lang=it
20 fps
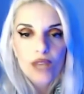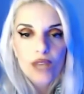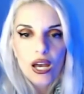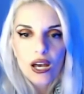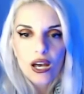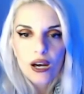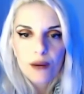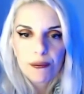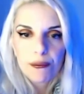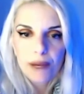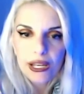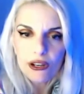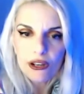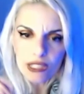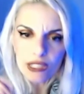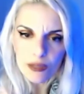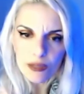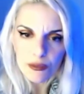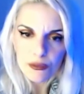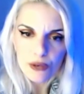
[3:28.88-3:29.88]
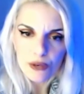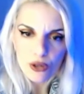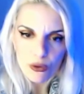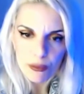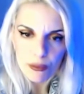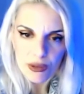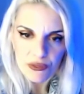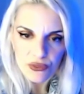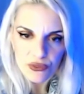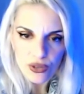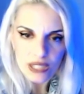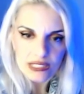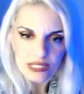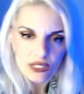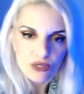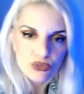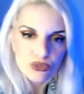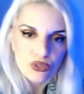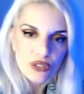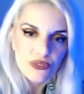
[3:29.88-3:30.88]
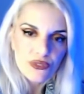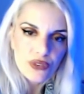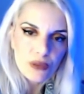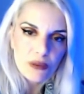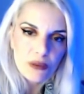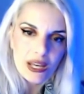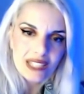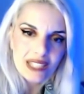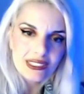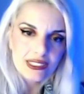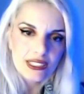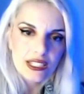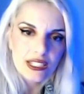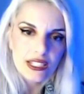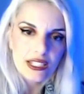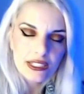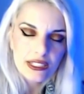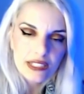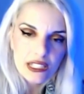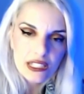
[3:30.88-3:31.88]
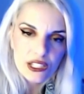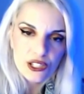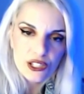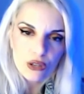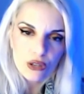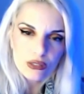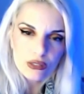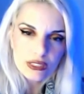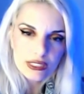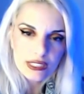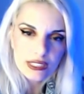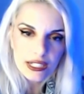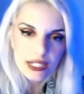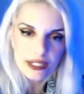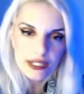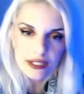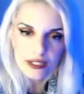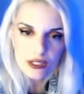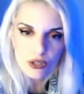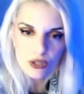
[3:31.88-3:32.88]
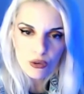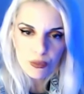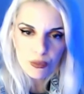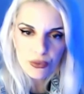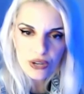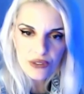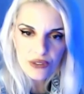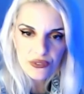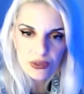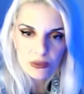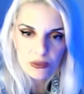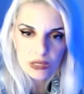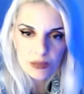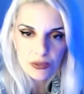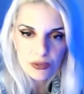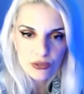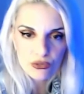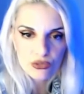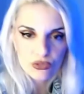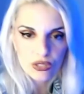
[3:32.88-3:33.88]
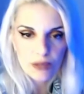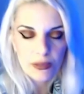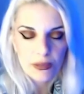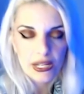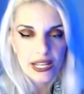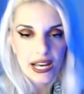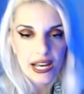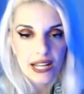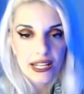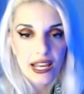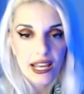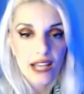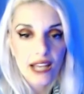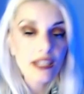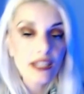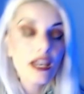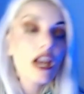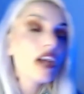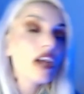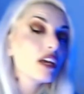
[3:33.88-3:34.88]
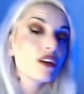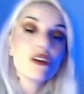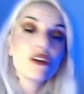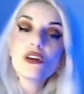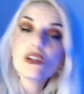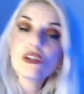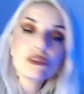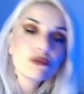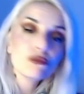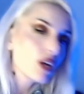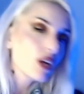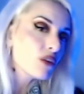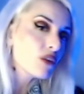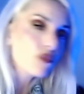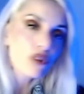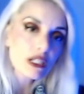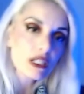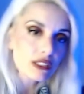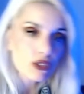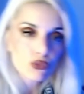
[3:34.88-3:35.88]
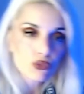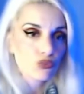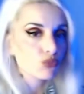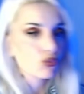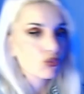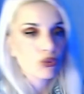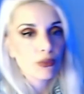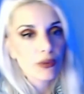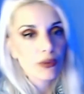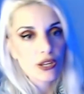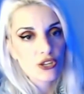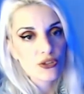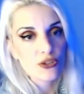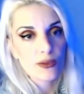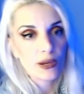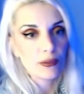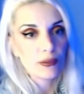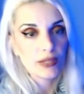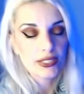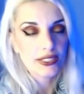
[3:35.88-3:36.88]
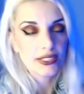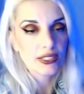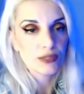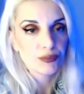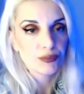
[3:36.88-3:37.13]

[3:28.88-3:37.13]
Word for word: Ma i Golden Globe influenzano solo i film esteri, degli Oscar oppure film di produzione americani, anche in, influenzano tutto principalmente.